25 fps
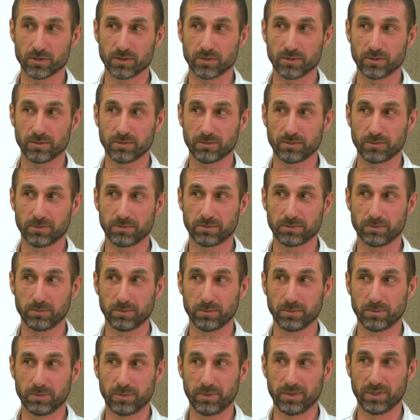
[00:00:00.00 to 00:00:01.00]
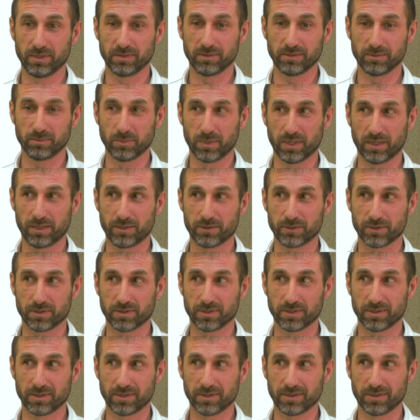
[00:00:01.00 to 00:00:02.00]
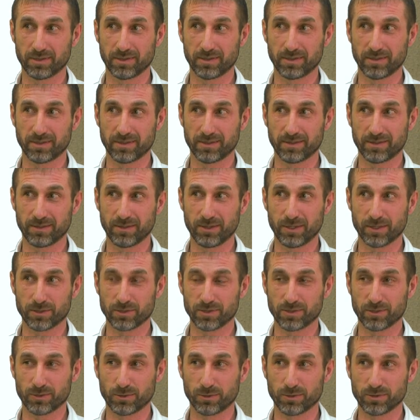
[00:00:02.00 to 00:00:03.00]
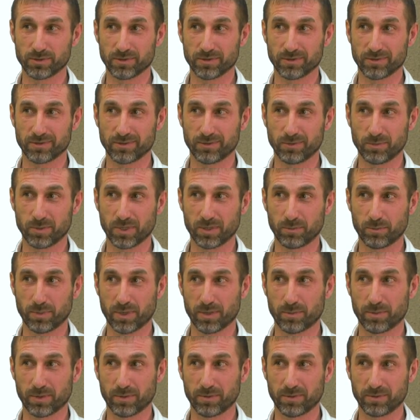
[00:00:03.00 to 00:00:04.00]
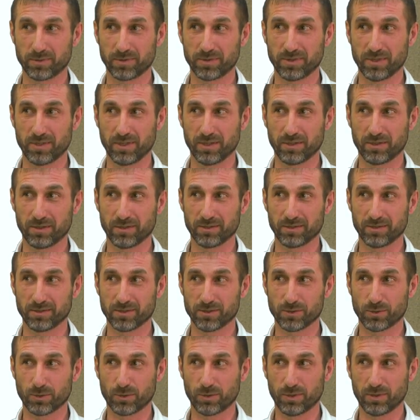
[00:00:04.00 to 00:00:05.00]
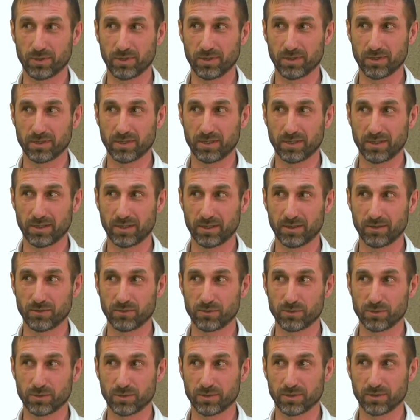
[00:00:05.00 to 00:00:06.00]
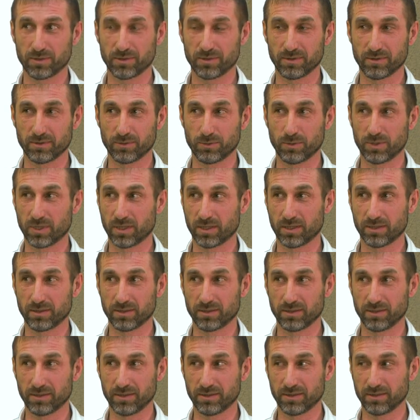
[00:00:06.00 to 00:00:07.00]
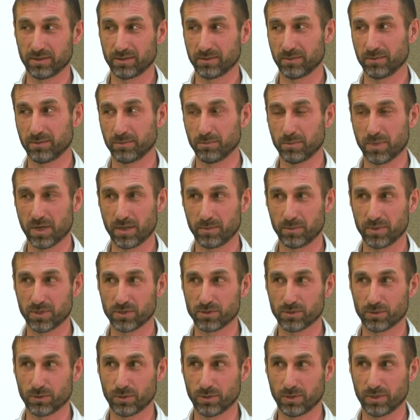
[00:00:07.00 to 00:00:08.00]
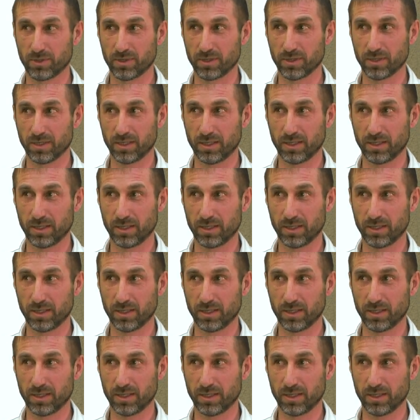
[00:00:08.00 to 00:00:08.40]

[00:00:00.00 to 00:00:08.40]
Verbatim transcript: же, блин, мальчик. Я же рос. У меня папа, дед строили. Все. Ну да, вам не строили.